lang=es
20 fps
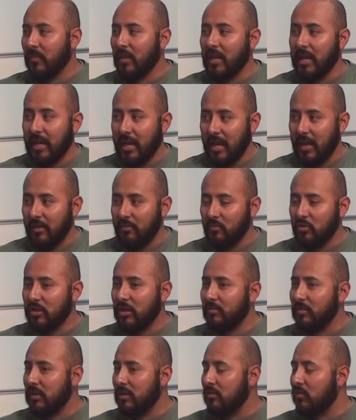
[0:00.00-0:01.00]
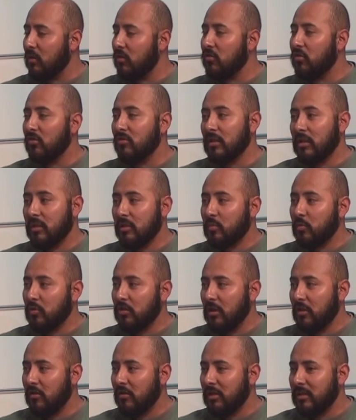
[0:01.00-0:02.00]
que muchas veces cuando son los dientes
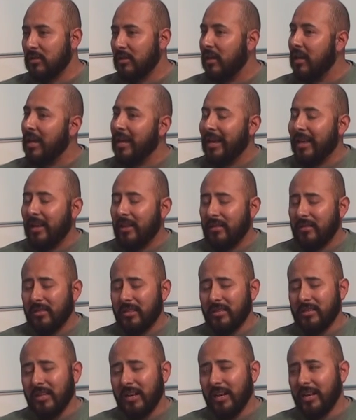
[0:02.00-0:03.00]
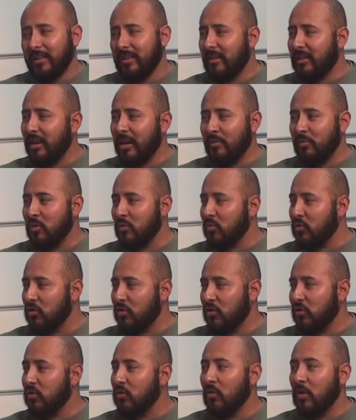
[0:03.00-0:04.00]
posteriores, dice la gente, tenemos
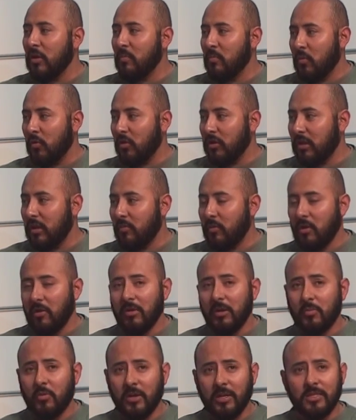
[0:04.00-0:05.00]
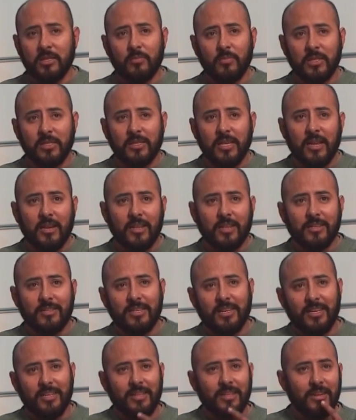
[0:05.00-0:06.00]
muchos, no importa. Pero a ver, pónganse a pensar que
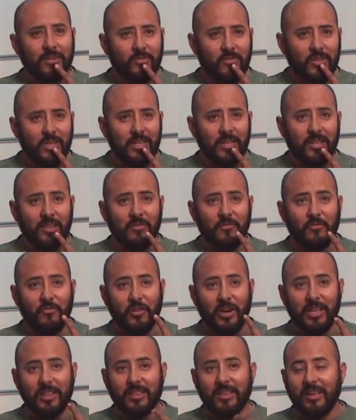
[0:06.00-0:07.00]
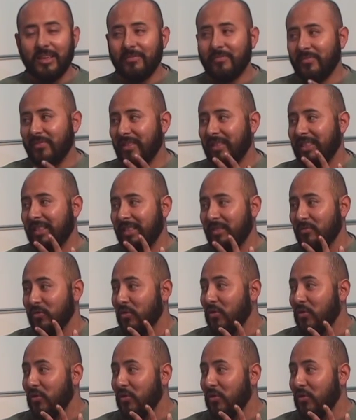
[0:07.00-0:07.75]
se quiten un diente de enfrente, un